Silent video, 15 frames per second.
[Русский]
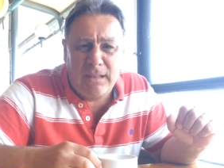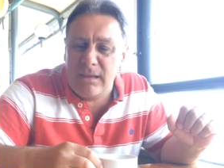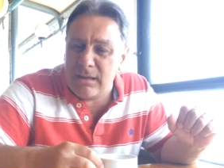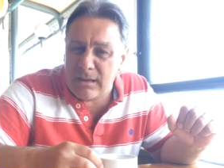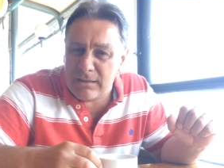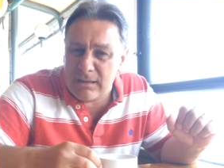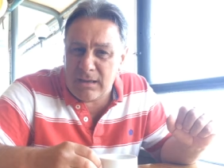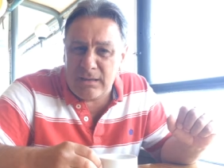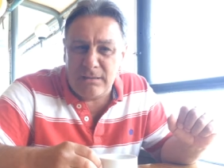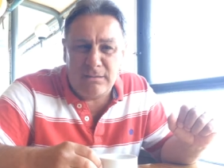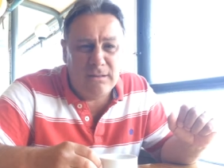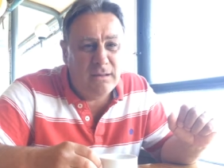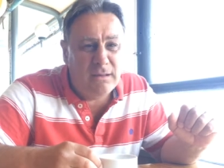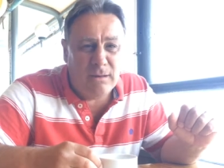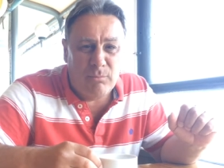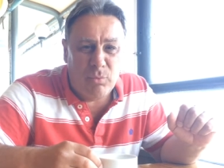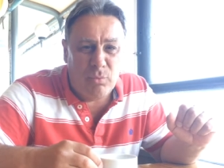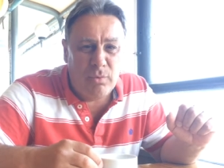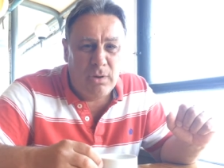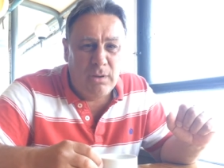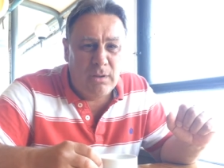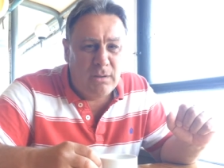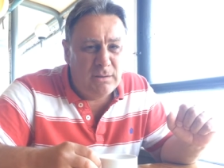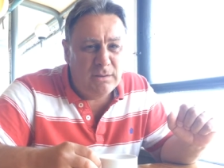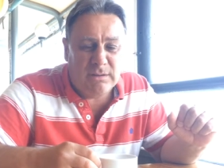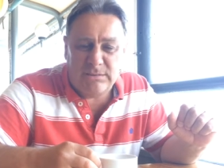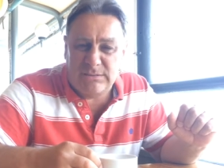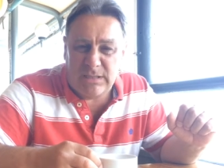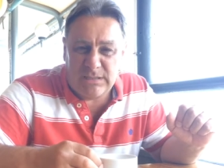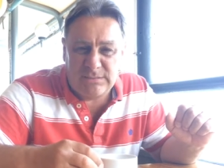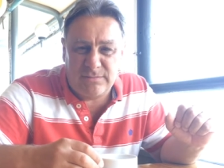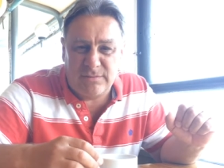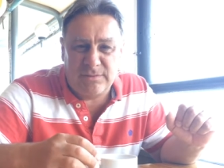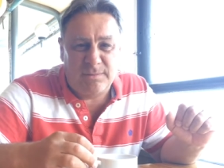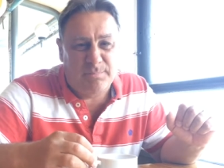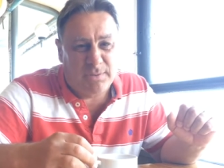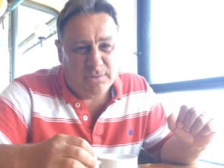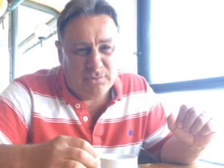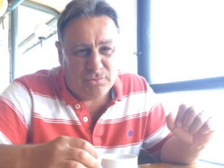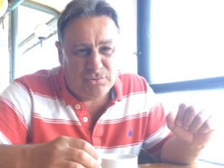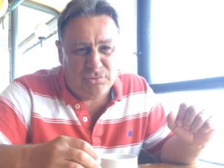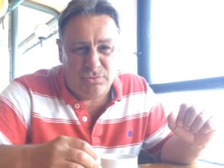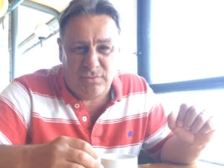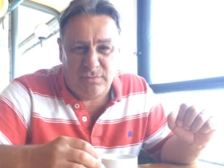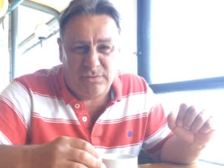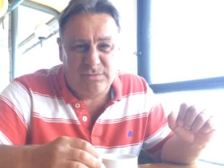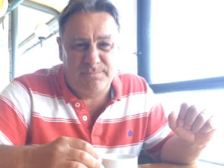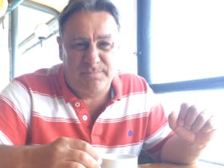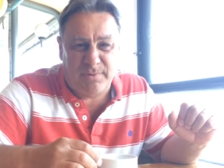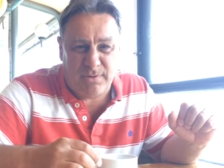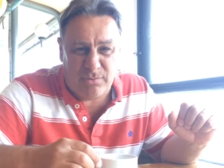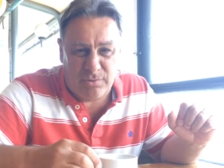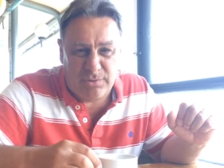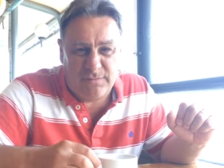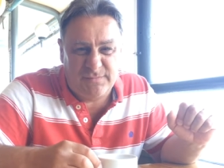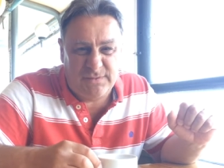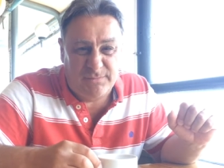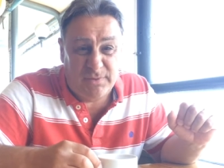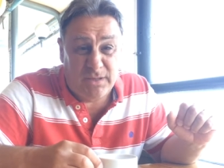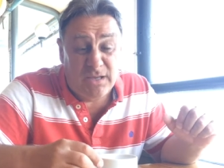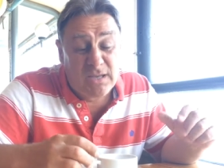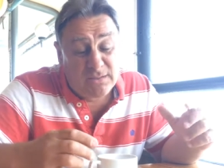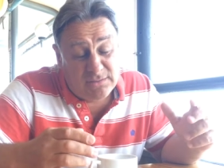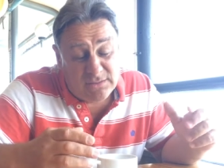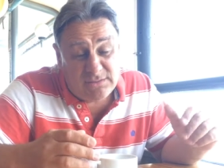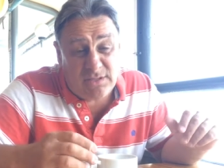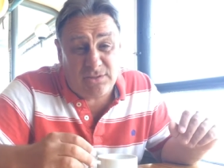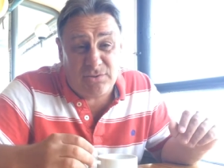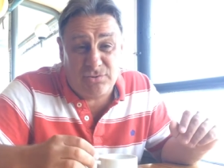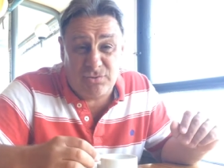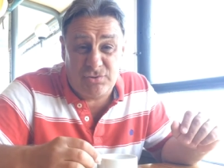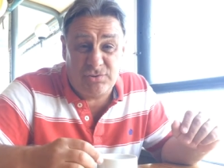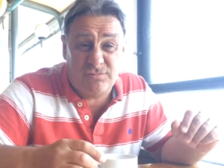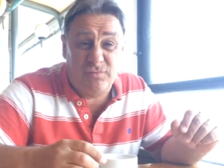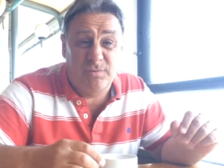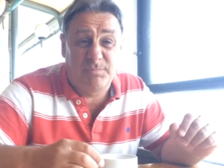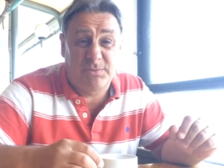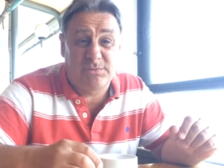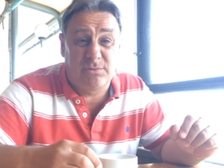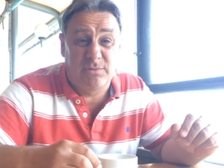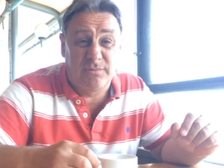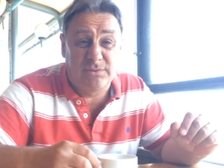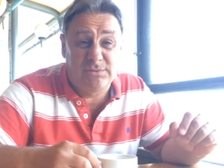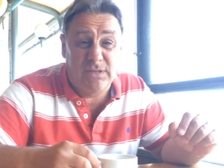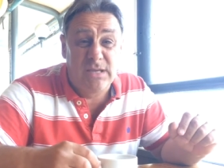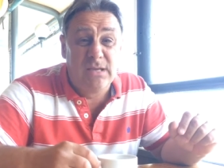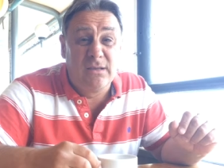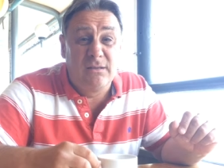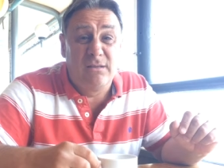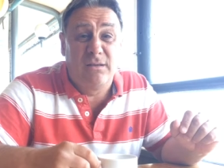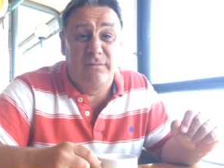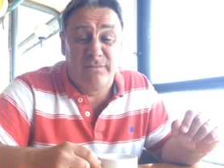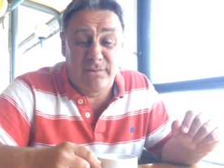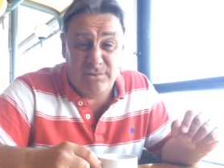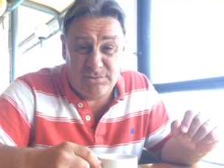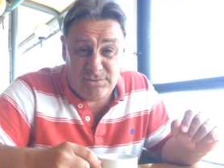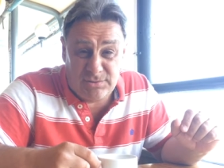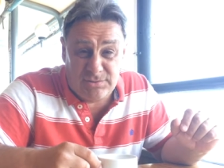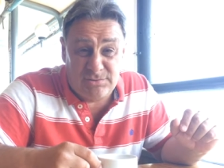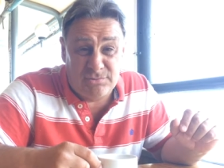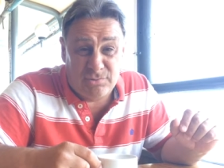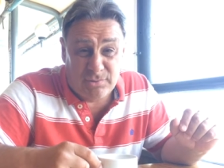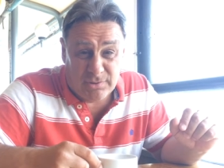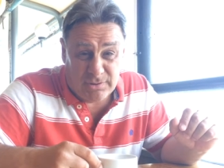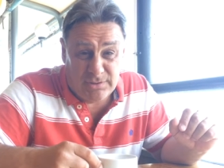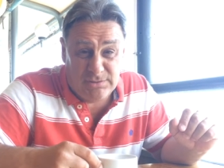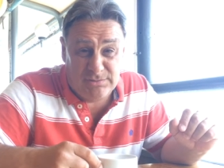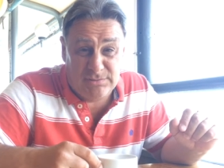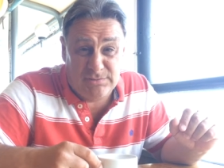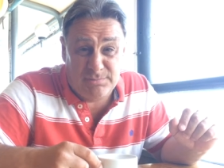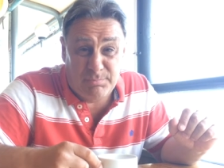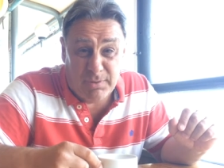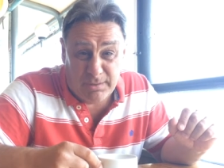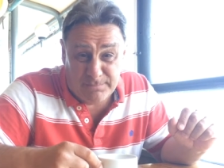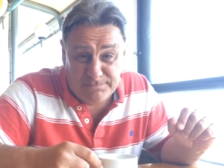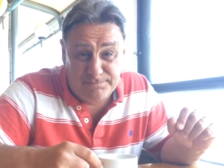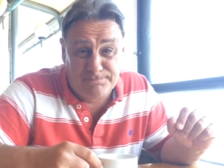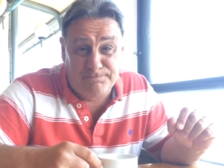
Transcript: Никогда никому не рассказывайте про то, что у вас проходит в семье. Не зря же существует пословица «Не выноси ссор из избы».